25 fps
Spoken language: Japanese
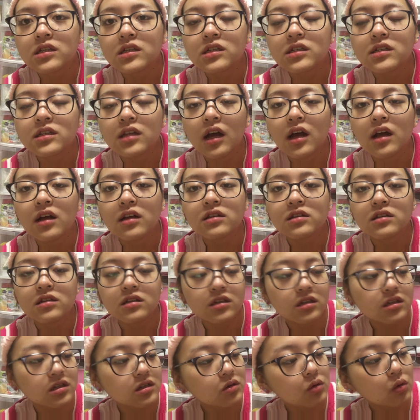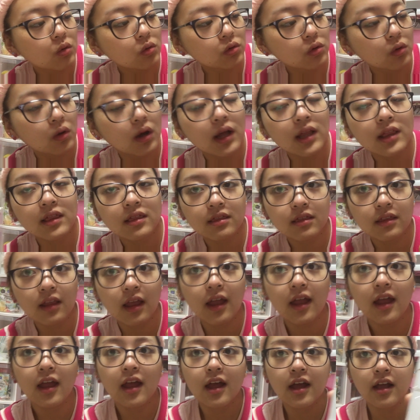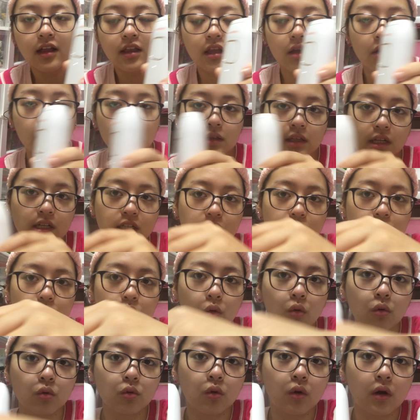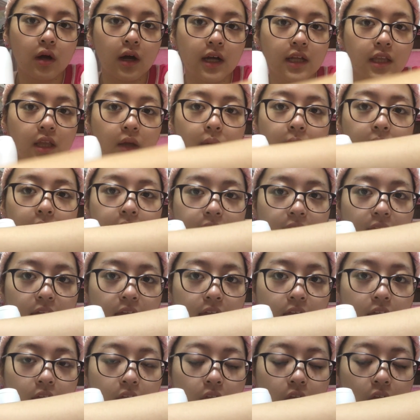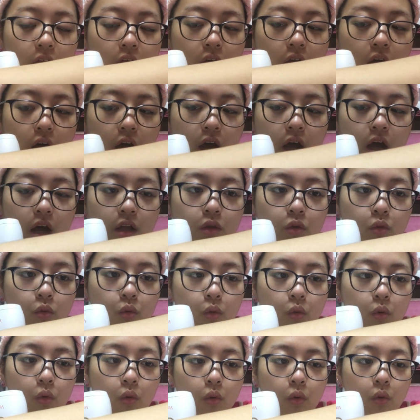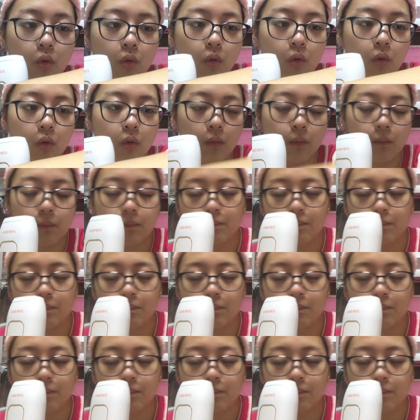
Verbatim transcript: 2、3、4、5とあって、で私のこの肌はね、止